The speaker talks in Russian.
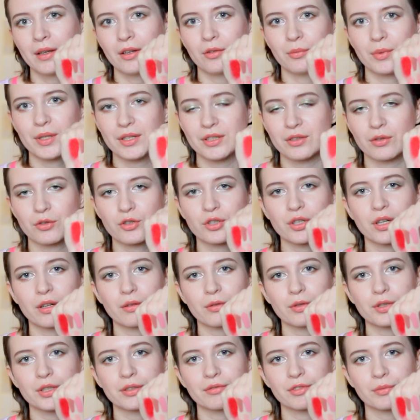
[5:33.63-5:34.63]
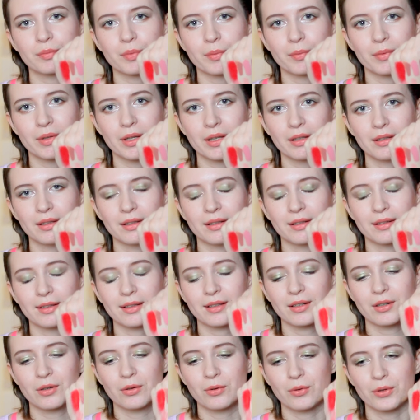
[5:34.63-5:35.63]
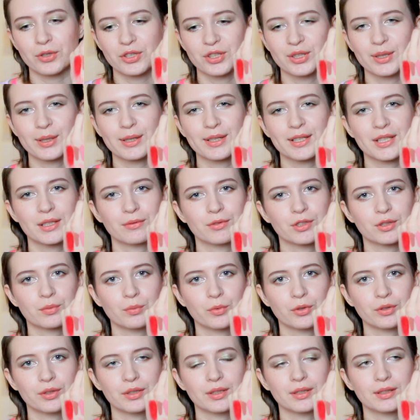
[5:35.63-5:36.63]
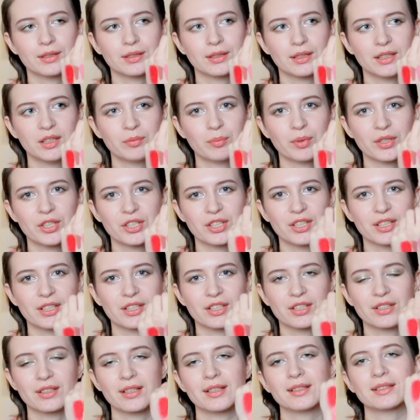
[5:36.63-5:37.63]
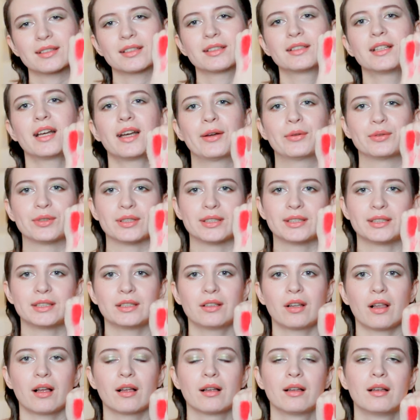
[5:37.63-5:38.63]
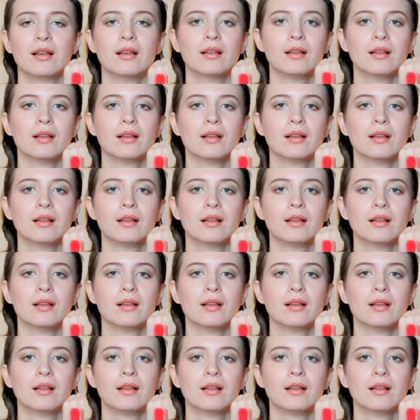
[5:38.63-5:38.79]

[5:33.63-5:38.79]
у меня с ней очень хорошие воспоминания, она очень красиво смотрится, и почти каждый раз, когда я ее носила,